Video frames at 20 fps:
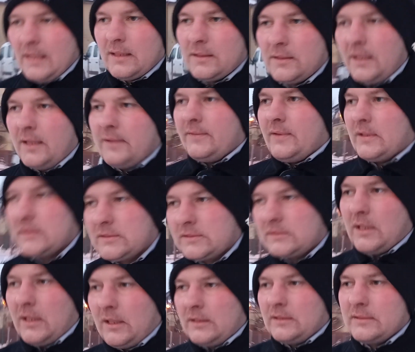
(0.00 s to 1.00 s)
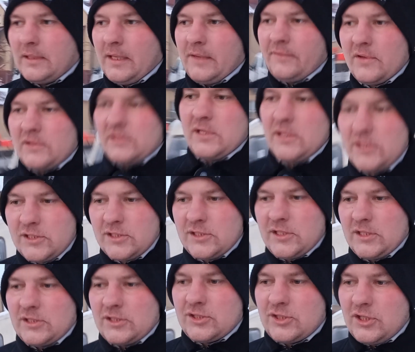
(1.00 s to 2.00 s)
No więc co? Najważniejsze
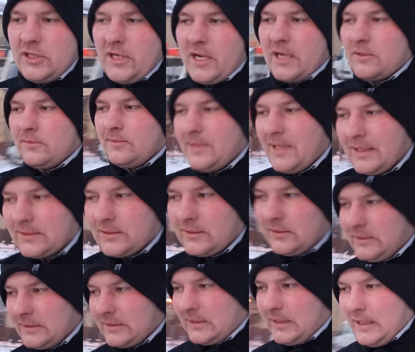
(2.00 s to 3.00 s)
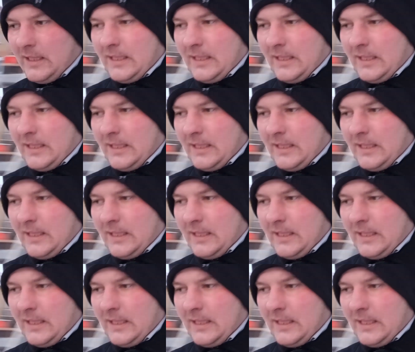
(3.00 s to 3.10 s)
rzeczy, czyli akumulator,